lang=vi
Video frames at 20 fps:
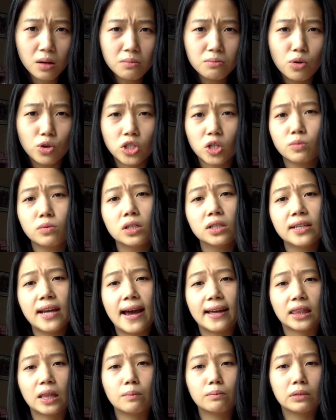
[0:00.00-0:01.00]
một trong những
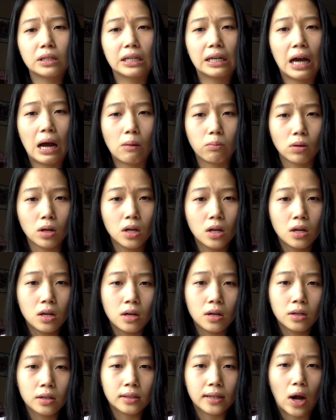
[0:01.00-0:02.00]
nhà tâm lý học
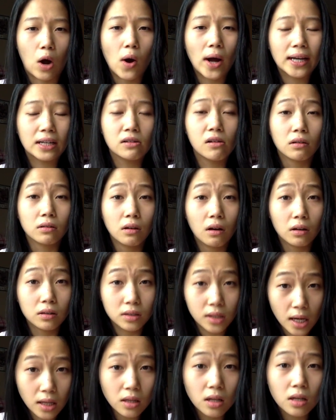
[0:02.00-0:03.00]
có ảnh hưởng
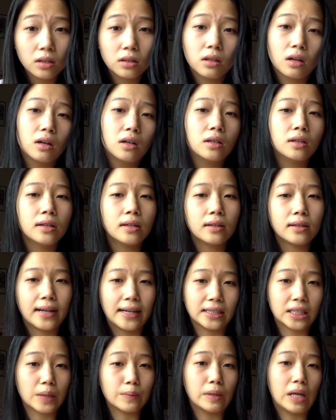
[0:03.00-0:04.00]
lớn nhất tới
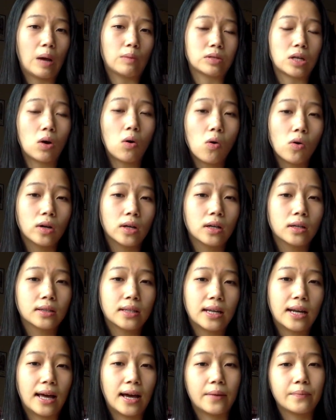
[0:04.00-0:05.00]
ngành tâm lý học xã hội
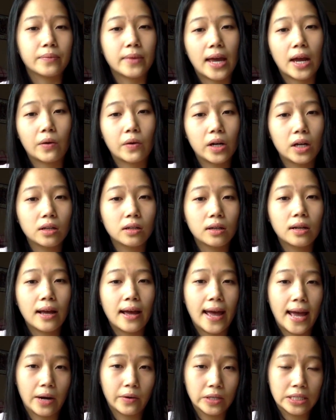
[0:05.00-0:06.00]
đây là Harriet
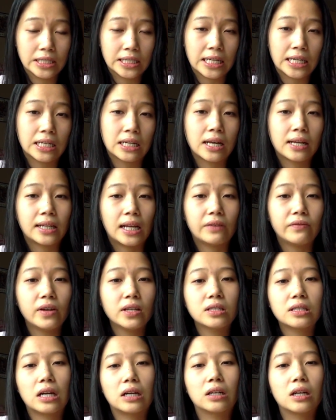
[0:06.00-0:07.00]
Aronson đã
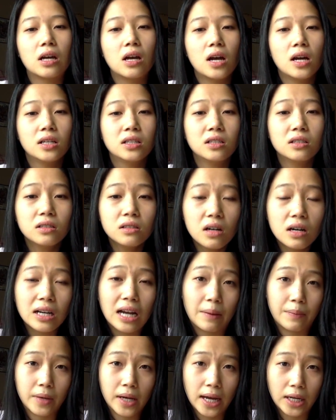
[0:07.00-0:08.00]
biết rằng những người
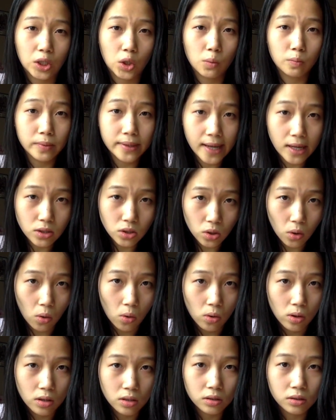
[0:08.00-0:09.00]
làm những hành động điên
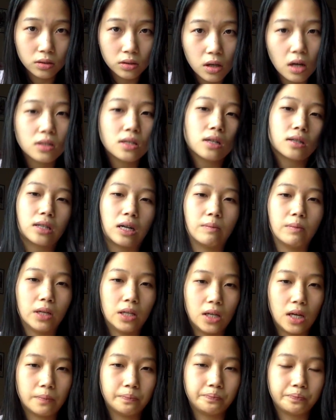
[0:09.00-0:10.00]
rồ chưa chắc đã bị
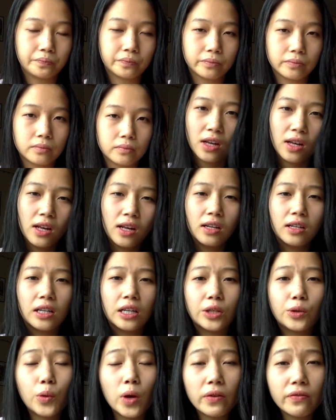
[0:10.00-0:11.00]
điên
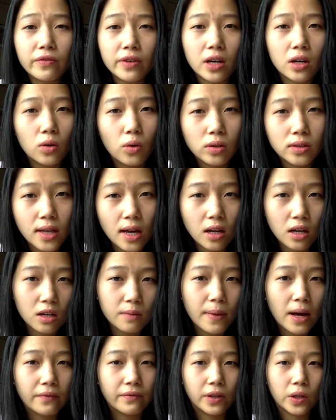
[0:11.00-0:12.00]
Lý thuyết về lỗi sai cơ
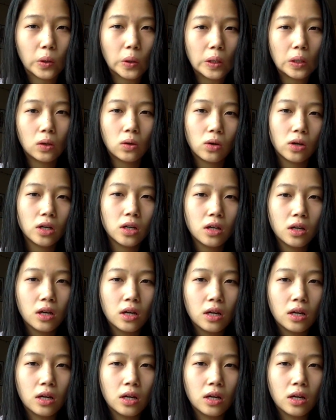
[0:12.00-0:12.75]
bản về quy lỗi